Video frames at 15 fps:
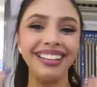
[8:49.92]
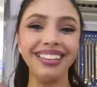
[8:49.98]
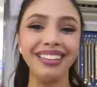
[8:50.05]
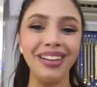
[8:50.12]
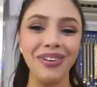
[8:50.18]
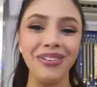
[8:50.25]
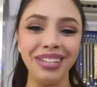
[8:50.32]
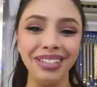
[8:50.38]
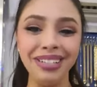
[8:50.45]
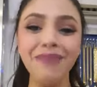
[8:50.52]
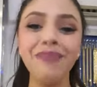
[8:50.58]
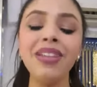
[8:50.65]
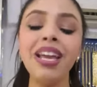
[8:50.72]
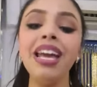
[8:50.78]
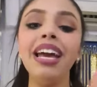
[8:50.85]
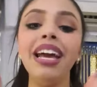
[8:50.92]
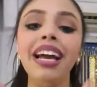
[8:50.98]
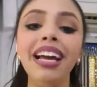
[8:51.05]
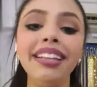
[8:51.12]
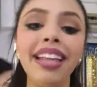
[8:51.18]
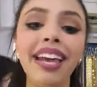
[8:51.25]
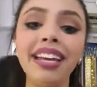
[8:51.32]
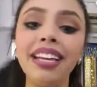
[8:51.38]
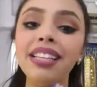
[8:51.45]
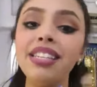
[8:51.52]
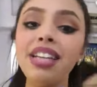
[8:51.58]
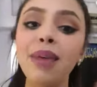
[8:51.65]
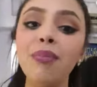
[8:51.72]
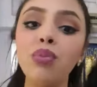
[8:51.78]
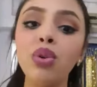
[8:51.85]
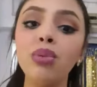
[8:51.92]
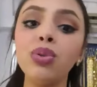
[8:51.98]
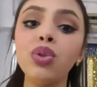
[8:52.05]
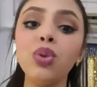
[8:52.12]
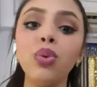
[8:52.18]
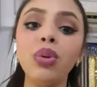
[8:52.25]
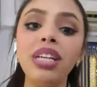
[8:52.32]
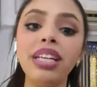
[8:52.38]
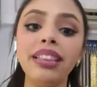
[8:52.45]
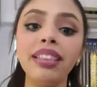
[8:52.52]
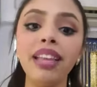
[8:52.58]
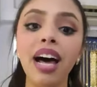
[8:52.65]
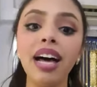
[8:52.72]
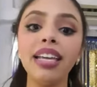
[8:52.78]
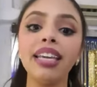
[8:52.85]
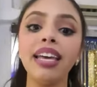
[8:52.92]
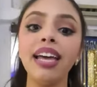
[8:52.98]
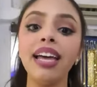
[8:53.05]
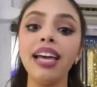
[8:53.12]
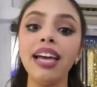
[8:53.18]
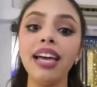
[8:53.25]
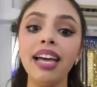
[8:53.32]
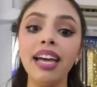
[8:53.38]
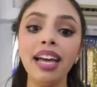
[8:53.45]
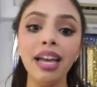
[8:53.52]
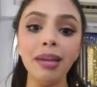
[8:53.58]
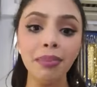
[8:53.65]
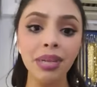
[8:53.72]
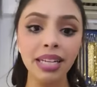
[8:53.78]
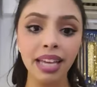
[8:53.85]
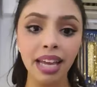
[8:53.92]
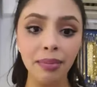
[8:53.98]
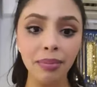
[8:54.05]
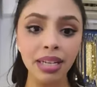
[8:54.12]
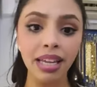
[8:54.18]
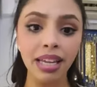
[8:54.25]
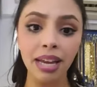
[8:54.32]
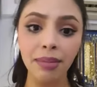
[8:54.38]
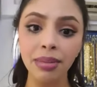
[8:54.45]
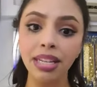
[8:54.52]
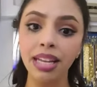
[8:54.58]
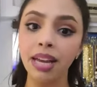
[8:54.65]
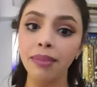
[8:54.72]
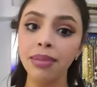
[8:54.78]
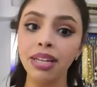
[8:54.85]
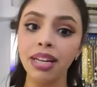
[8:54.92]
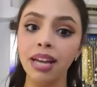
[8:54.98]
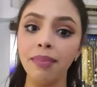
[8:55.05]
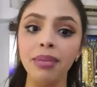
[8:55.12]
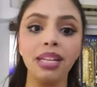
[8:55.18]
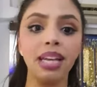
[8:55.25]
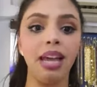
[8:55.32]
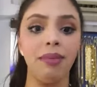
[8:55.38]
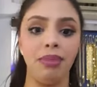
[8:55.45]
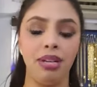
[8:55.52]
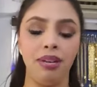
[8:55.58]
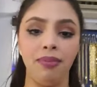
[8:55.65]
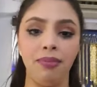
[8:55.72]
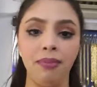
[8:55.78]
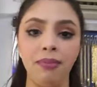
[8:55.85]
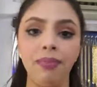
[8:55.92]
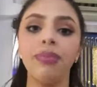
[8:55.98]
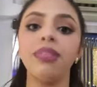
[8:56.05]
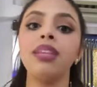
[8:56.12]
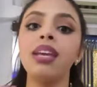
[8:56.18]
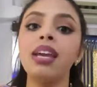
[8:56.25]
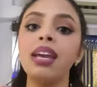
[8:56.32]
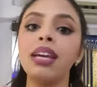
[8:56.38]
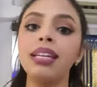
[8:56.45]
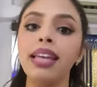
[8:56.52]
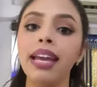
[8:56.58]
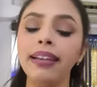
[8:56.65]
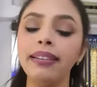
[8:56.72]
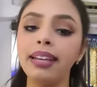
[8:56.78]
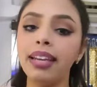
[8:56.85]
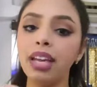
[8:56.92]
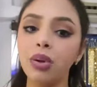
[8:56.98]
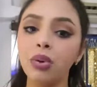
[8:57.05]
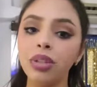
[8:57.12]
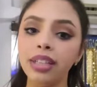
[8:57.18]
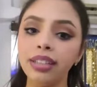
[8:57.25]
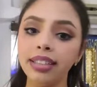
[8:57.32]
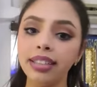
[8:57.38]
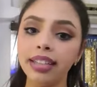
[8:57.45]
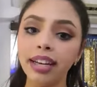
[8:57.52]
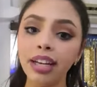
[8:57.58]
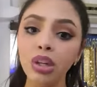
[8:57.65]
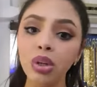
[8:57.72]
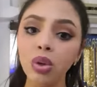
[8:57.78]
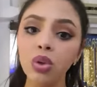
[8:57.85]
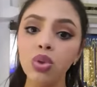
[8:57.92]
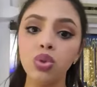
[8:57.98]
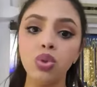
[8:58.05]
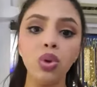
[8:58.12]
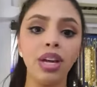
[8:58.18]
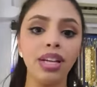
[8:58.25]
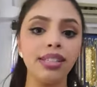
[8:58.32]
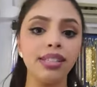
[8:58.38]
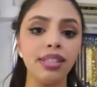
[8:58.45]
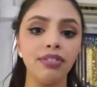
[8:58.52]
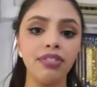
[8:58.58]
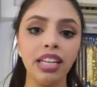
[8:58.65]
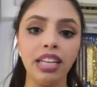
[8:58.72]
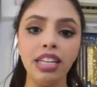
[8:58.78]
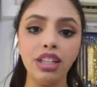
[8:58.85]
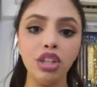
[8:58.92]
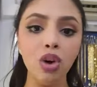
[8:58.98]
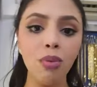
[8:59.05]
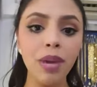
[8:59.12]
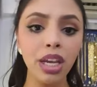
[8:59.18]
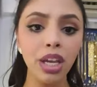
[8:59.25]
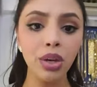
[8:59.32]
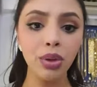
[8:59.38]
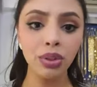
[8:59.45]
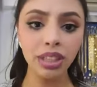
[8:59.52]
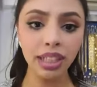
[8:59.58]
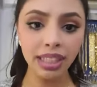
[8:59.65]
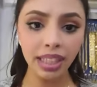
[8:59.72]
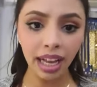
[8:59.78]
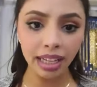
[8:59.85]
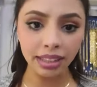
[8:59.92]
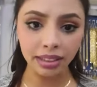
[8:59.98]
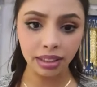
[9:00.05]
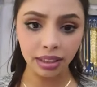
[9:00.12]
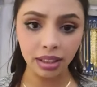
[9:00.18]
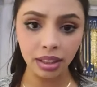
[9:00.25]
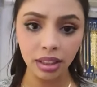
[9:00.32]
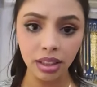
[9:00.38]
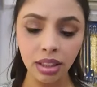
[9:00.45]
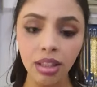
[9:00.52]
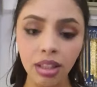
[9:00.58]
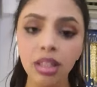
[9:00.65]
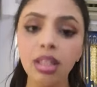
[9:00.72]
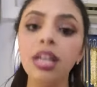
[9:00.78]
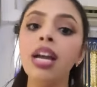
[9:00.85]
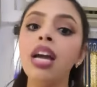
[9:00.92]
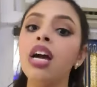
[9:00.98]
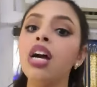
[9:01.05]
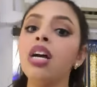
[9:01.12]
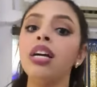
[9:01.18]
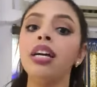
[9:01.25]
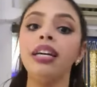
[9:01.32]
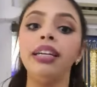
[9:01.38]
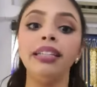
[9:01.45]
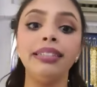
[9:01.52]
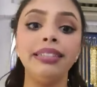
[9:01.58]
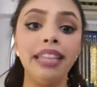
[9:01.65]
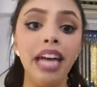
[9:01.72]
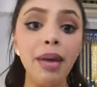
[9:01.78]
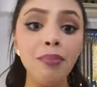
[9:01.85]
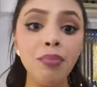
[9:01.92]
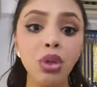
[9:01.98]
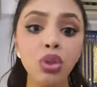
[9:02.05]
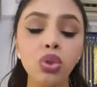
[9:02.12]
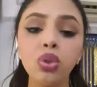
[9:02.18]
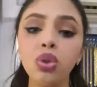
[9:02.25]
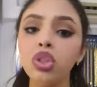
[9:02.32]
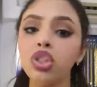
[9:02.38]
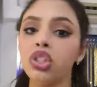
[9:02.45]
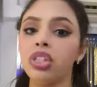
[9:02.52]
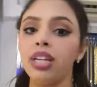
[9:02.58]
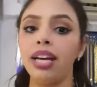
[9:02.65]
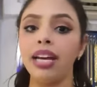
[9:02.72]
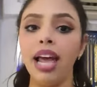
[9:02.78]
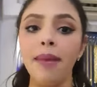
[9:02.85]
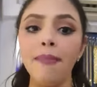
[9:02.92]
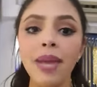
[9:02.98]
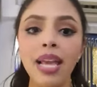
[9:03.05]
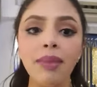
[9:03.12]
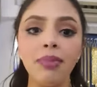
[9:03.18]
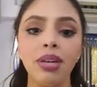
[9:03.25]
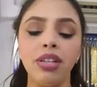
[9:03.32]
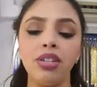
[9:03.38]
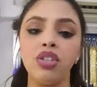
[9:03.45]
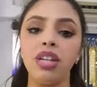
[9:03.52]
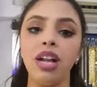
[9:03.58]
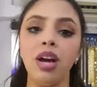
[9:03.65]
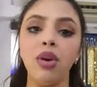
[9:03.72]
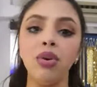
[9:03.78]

الله اعلم حنا كنتحملوا مسؤوليتنا كامل كامل كامل كامل كامل كامل يعني كيكون عندك غير الغوسو كتصيفطيه لينا وما كيكون غير خاطرك ذهب مغشوش راه ما يمكنش راه